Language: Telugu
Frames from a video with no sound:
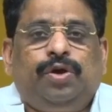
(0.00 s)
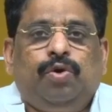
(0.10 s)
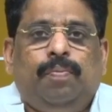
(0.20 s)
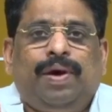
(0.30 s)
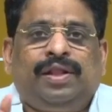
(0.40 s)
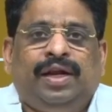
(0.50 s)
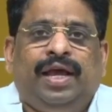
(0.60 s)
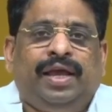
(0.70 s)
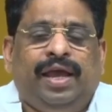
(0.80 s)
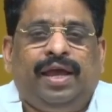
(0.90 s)
ఏ టూ
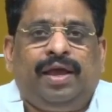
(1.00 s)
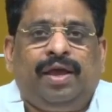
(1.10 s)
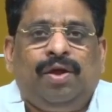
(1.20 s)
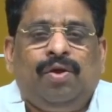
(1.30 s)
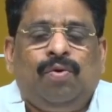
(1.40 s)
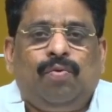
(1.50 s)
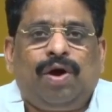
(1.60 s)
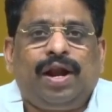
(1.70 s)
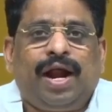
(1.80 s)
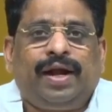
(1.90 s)
బర్త్డేకి
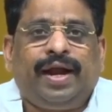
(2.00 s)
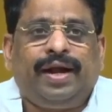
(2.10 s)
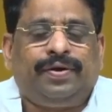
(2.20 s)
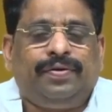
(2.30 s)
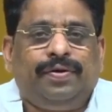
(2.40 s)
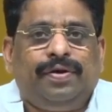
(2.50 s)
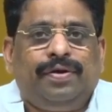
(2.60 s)
వన్ నాట్ ఎయిట్